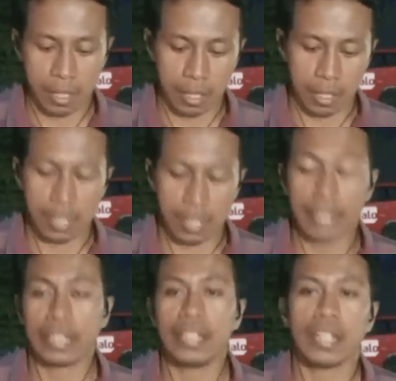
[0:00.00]
saat
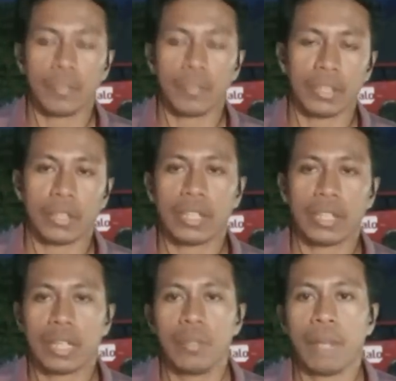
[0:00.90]
ini dari pantauan
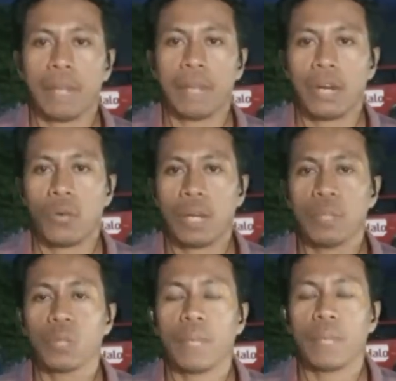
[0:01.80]
kami bahwa
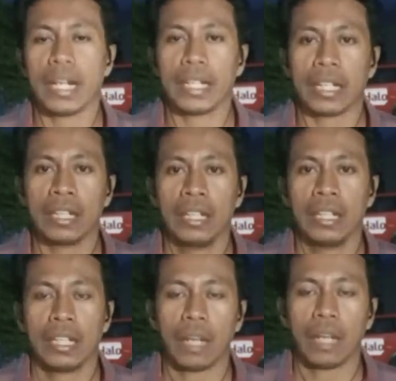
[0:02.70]
belum ada
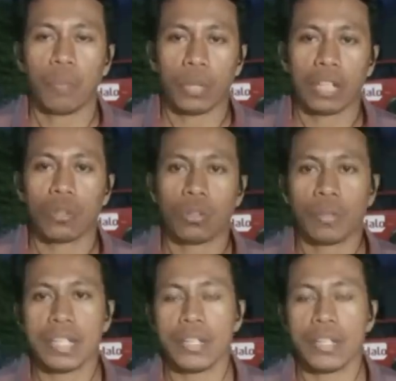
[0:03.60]
laporan korban
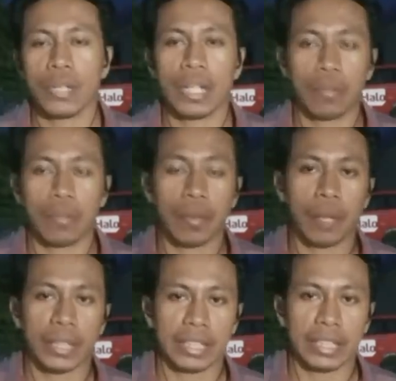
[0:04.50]
jiwa dari beberapa
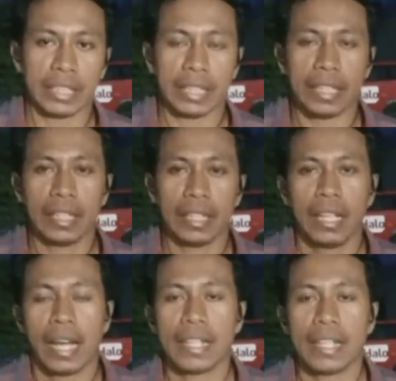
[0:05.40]
titik saja.
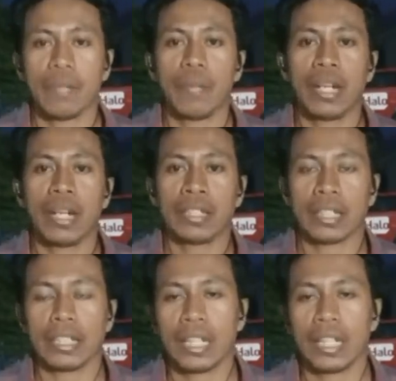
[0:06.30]
Hanya memang
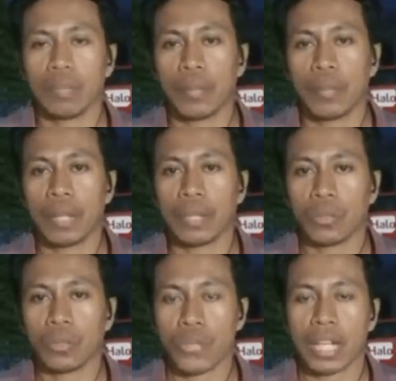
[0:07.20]
terlihat beberapa
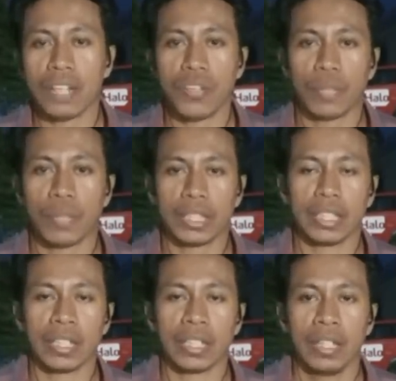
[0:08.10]
kerusakan,
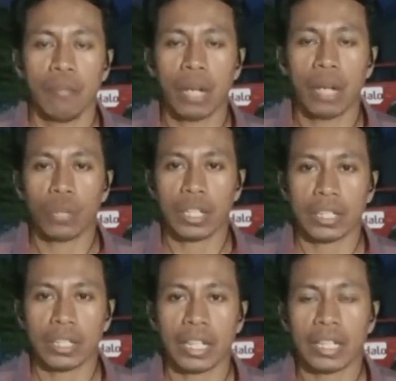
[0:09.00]

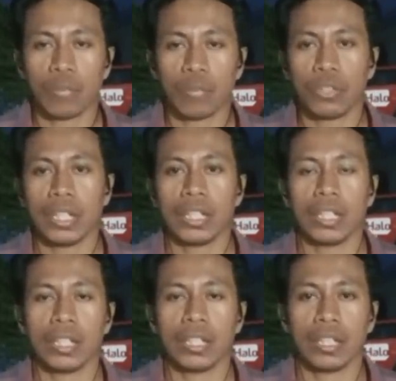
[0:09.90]
nah, kemudian
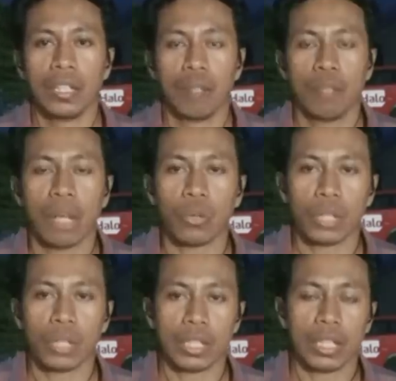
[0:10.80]
uh, bangunan yang